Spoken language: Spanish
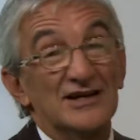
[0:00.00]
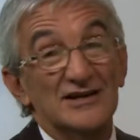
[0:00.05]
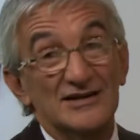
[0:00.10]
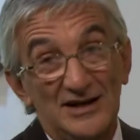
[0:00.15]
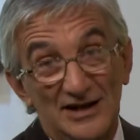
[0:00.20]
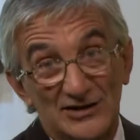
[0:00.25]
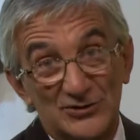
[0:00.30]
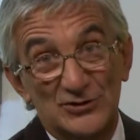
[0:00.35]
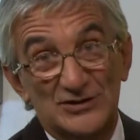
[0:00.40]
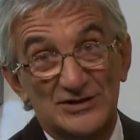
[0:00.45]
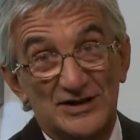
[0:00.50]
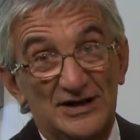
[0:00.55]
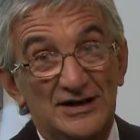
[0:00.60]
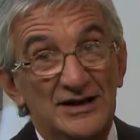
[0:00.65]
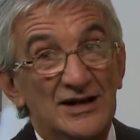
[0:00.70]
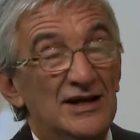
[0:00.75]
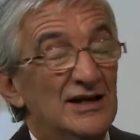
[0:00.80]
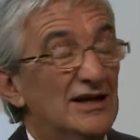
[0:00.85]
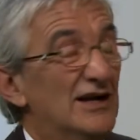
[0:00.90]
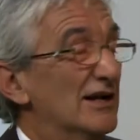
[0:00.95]
Claro, está
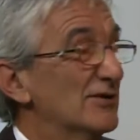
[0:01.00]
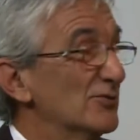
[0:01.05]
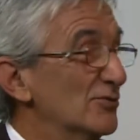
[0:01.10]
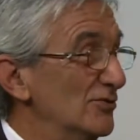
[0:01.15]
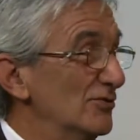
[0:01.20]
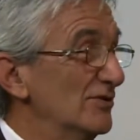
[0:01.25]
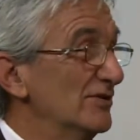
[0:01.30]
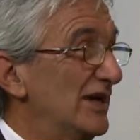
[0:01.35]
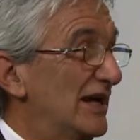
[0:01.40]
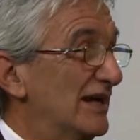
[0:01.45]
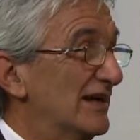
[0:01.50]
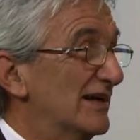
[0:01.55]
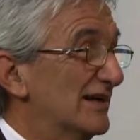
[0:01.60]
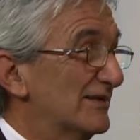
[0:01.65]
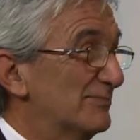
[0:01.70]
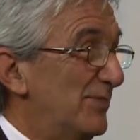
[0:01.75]
alguna